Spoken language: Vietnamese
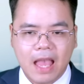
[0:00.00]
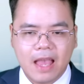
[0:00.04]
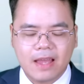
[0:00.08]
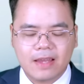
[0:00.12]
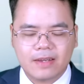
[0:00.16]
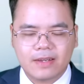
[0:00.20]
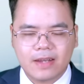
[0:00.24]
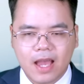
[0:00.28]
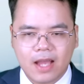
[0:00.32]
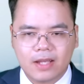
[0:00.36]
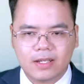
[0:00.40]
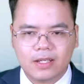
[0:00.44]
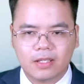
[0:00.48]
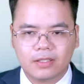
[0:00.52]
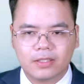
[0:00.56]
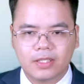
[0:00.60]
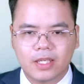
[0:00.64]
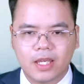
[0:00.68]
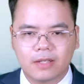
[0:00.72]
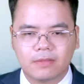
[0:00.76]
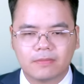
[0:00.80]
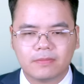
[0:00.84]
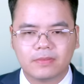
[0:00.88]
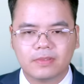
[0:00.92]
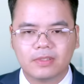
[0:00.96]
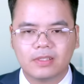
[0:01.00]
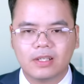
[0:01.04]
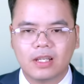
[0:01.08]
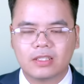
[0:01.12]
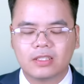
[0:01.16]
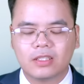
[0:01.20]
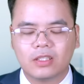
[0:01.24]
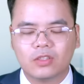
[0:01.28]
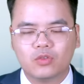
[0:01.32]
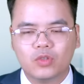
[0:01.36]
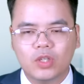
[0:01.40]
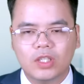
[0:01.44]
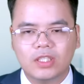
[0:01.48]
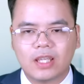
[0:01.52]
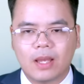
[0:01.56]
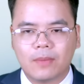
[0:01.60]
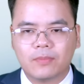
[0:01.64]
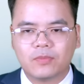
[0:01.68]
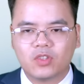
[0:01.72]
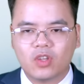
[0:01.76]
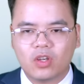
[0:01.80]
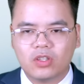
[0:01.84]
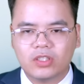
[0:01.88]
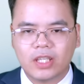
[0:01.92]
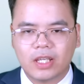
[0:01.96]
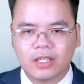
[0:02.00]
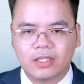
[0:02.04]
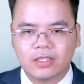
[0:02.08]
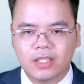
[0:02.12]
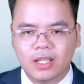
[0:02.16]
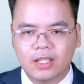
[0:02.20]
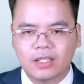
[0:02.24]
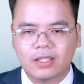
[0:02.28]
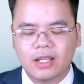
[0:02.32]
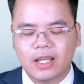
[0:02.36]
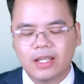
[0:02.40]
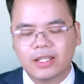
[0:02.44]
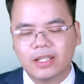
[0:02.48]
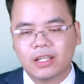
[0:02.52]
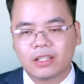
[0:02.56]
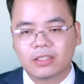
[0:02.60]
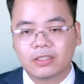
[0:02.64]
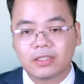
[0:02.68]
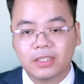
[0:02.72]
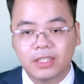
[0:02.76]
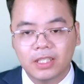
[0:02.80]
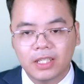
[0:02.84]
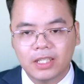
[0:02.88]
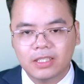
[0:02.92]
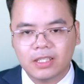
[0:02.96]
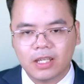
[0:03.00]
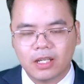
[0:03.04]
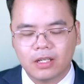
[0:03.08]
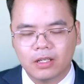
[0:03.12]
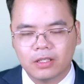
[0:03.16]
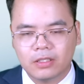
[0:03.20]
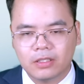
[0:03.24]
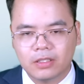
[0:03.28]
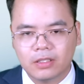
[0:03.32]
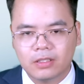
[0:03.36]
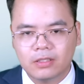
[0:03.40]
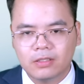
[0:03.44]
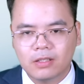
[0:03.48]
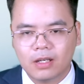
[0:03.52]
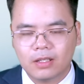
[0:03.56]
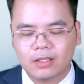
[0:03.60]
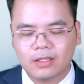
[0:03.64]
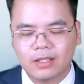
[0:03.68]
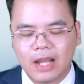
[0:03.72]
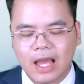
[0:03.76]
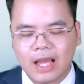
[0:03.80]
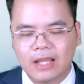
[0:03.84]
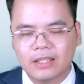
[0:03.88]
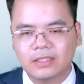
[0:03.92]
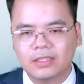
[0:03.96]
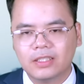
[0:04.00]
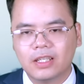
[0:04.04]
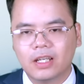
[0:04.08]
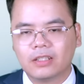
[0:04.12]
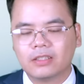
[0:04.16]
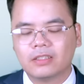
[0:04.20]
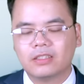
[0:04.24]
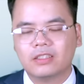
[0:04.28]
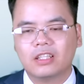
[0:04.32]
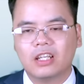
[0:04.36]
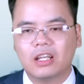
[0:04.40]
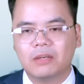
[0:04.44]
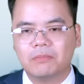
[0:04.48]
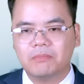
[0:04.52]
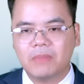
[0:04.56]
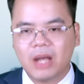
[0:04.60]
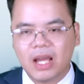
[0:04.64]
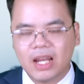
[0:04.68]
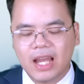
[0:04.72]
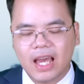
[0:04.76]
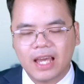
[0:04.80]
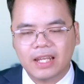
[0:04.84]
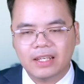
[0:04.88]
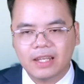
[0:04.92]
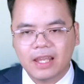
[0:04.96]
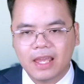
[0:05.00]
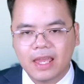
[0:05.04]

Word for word: Đáng ngạc nhiên là sự suy giảm rõ rệt nhất lại được ghi nhận ở những nước láng giềng như là Ba Lan.